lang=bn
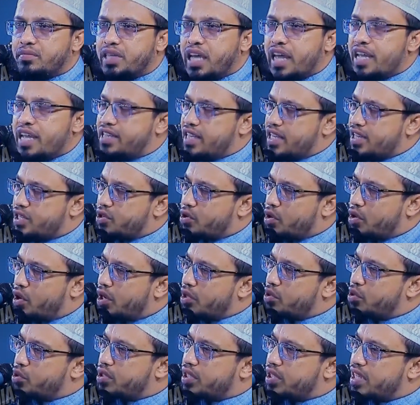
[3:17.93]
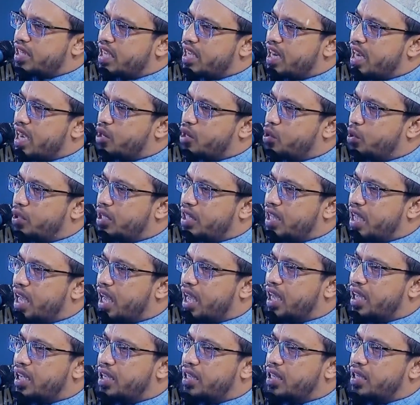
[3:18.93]
এই যে স্ক্রল করতেছেন আঙ্গুল দিয়া
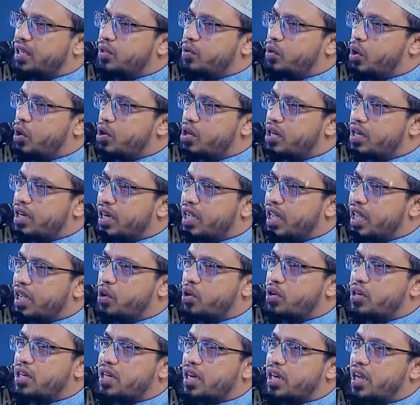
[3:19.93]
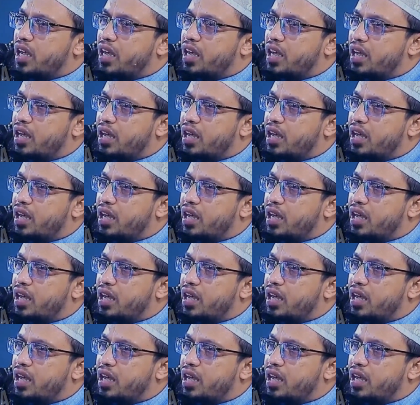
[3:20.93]
ঘন্টাকে ঘন্টা